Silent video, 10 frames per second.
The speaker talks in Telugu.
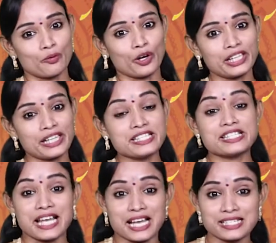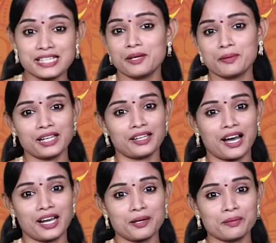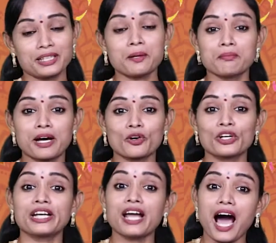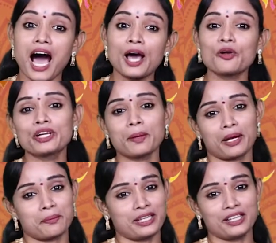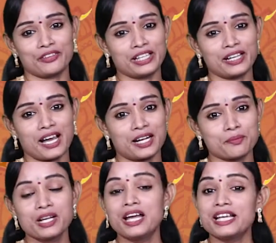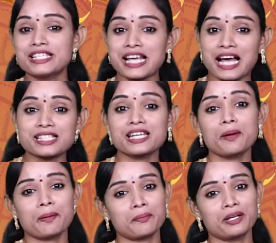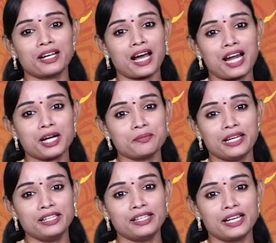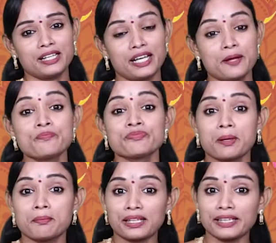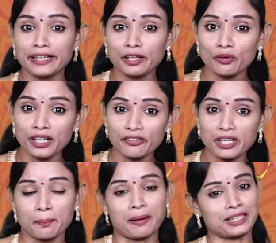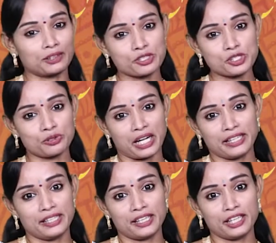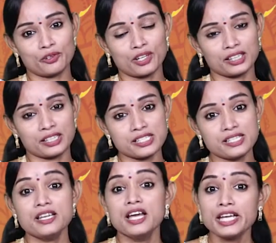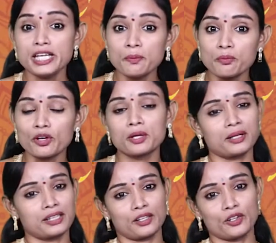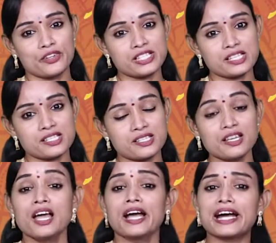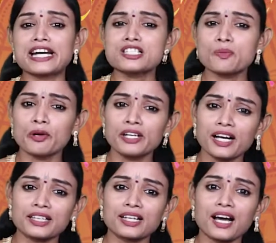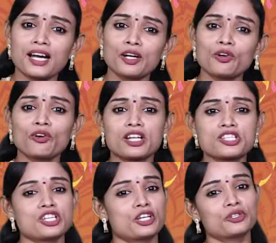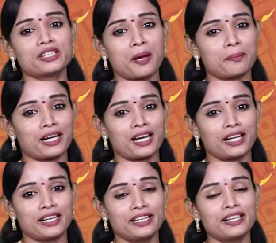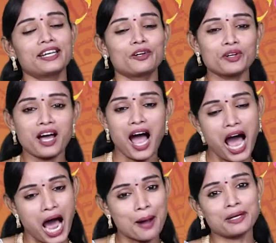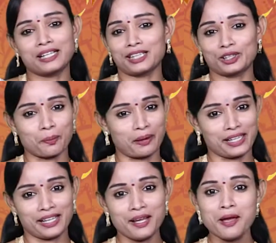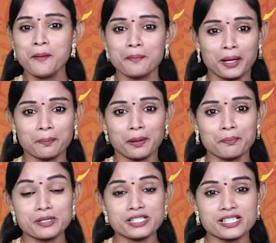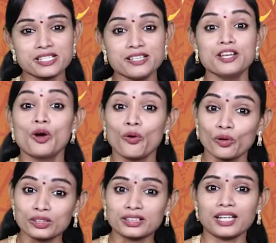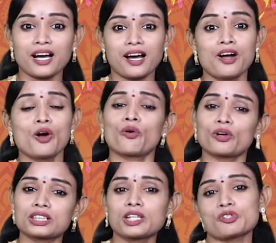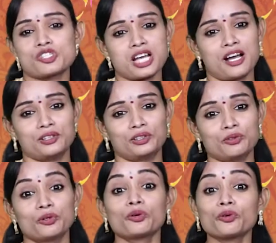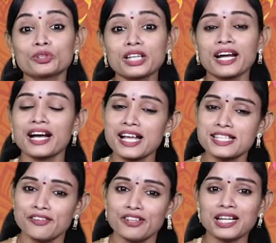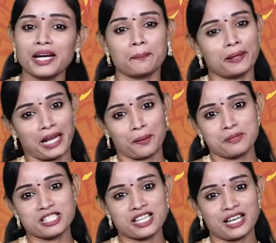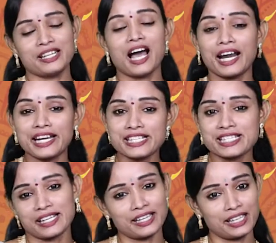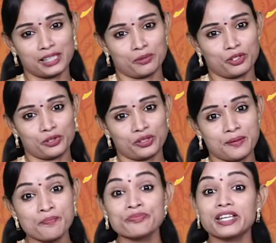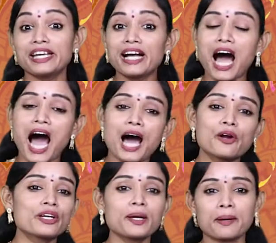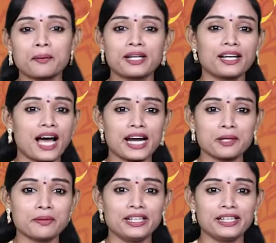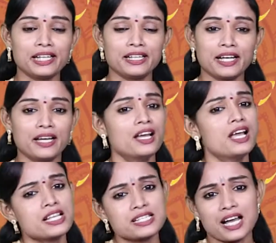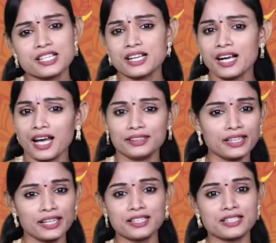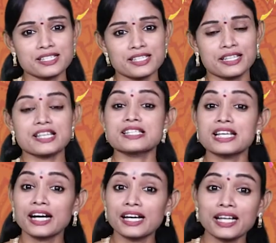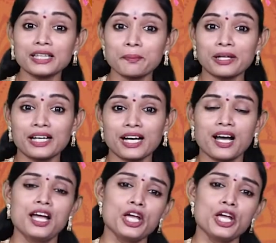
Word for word: ఒకటి శాస్త్రీయమైన కారణమైతే మరొకటి ఆరోగ్యపరమైనటువంటి కారణం శాస్త్రీయపరమైన కారణం ఏంటి అంటే మన దగ్గర ఉన్నటువంటి పాత వస్తువులన్నింటినీ కూడా తీసి ఈ భోగి మంటల్లో వేసేసి గడిచిపోయిన గత కాలంలో ఉన్న చేదు జ్ఞాపకాలన్నింటినీ కూడా ఆ మంటలతో పాటే మనం పంపించేసి కొత్తగా కొత్త ఉత్సాహం ఉత్సాహంతో నూతనంగా జీవితాన్ని ప్రారంభించాలి అనే సంకేతం ఒకటి ఉంది ఇక ఆరోగ్యపరమైన కారణం ఏంటి అంటే సహజంగా అందరికీ తెలిసిందే సంక్రాంతి పండుగ